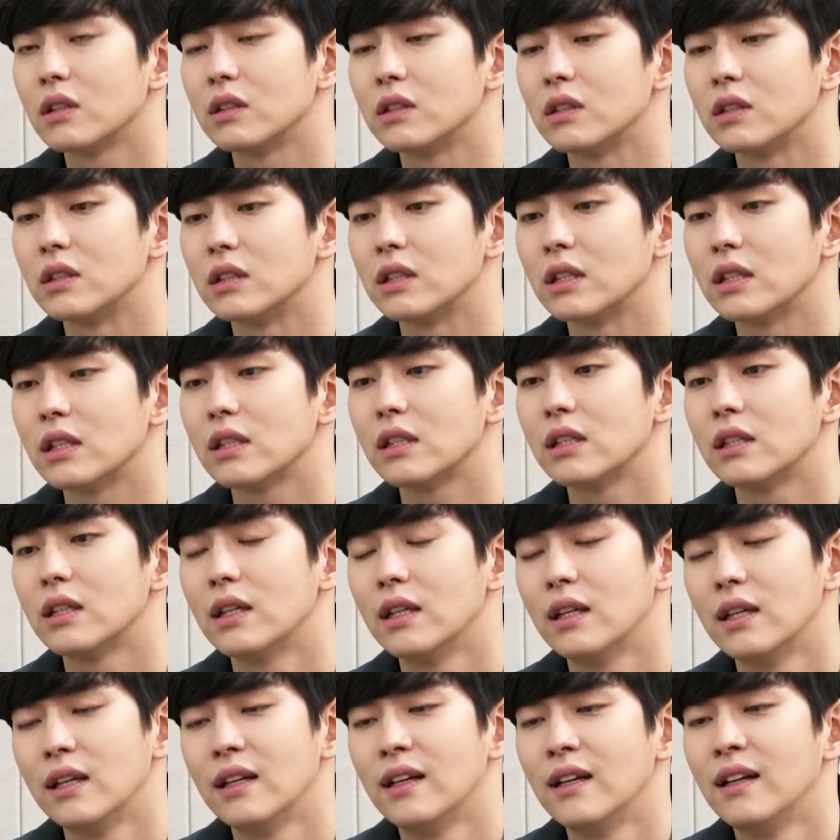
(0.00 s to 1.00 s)
그런데
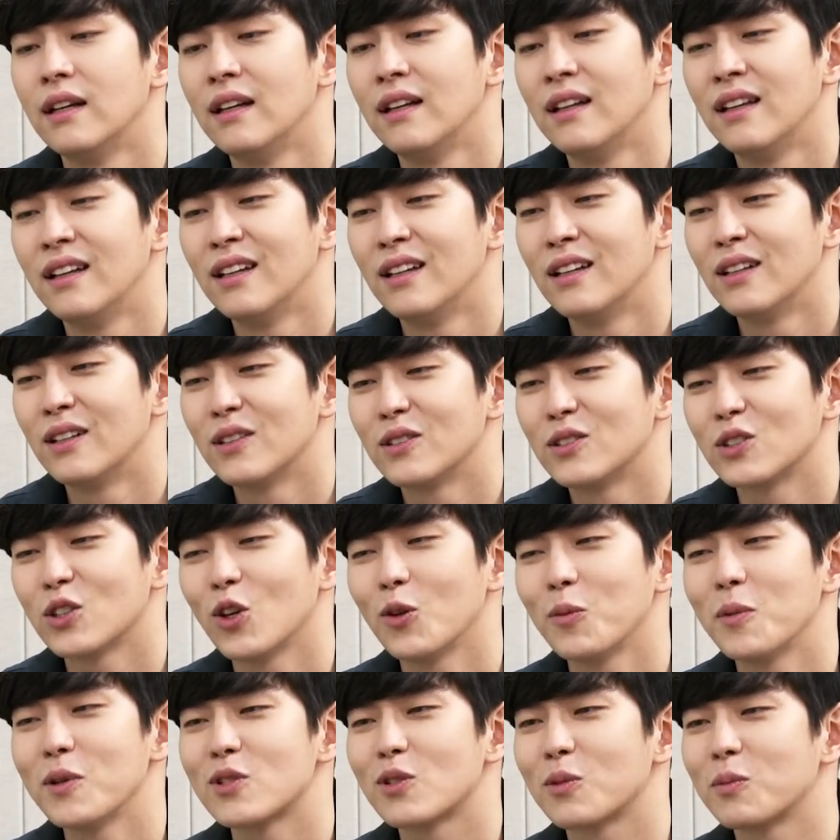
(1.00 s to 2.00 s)

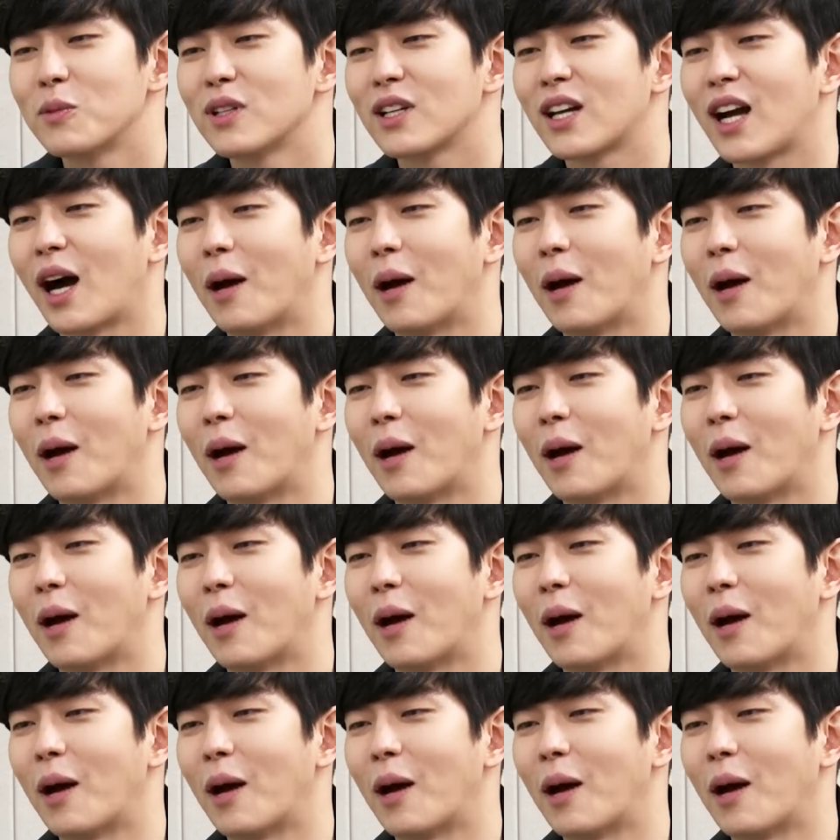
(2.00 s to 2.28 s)
처음엔 정말